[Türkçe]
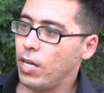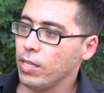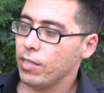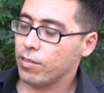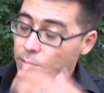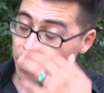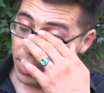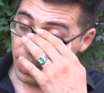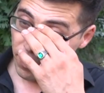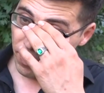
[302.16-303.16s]
anlattım
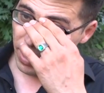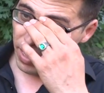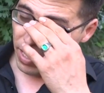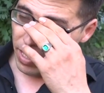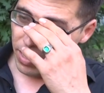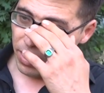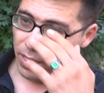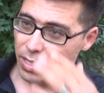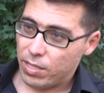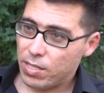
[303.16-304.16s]
ve
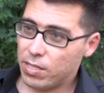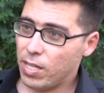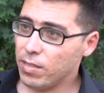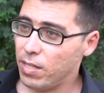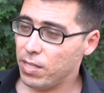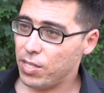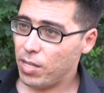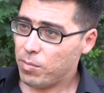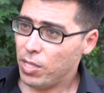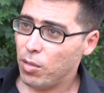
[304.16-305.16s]
e, sizden de
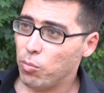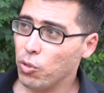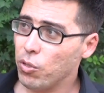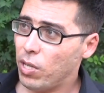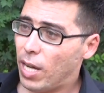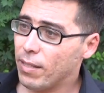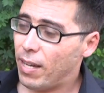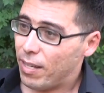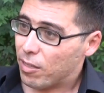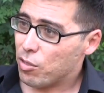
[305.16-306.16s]
ricam bunun
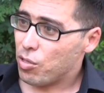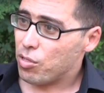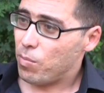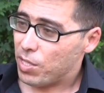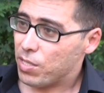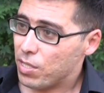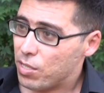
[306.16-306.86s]
adaletli çözülmesini